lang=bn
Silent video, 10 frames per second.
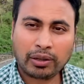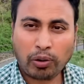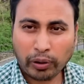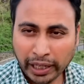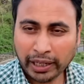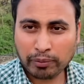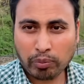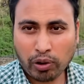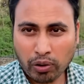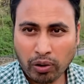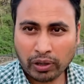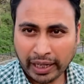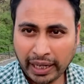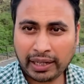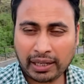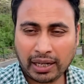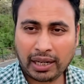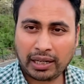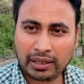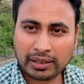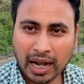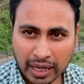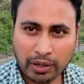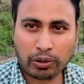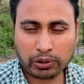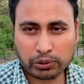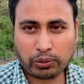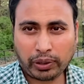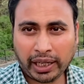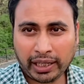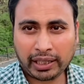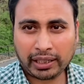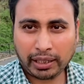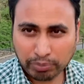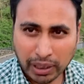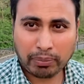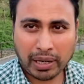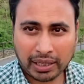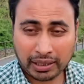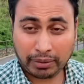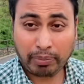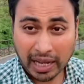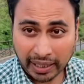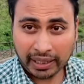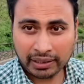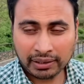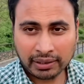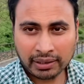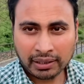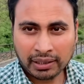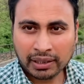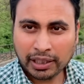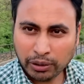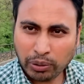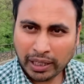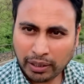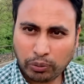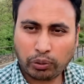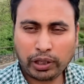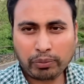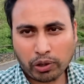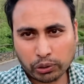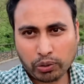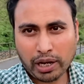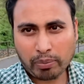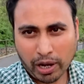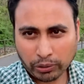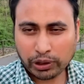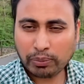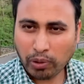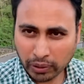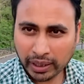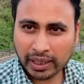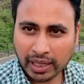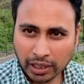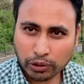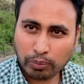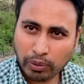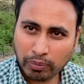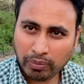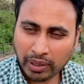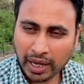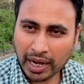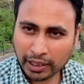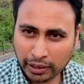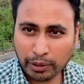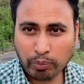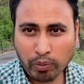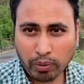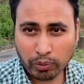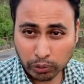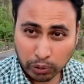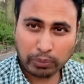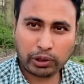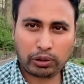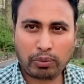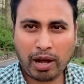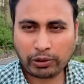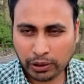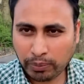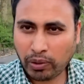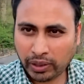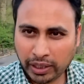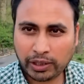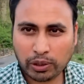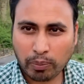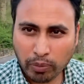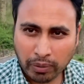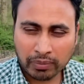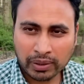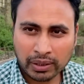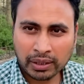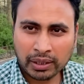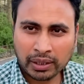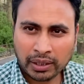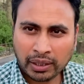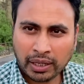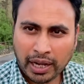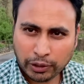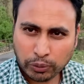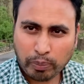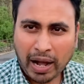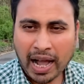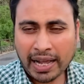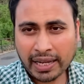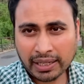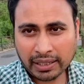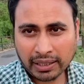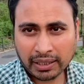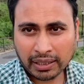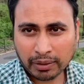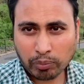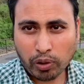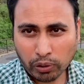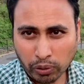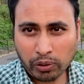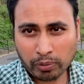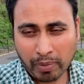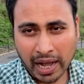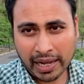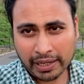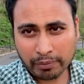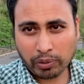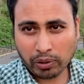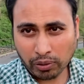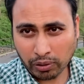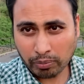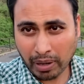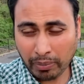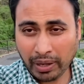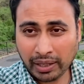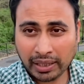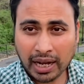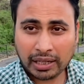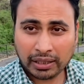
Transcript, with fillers: অনেক বড় অঙ্কের টাকা খরচ করে ইফতার পাঠাতে পারে কিন্তু একটা গরিব অসহায় মানুষের পক্ষে কি তা সম্ভব একটা নিম্ন মধ্যবিত্ত মানুষের পক্ষে কি সম্ভব একজন ভাই বড়লোক ভাই বড়লোক বাবা তার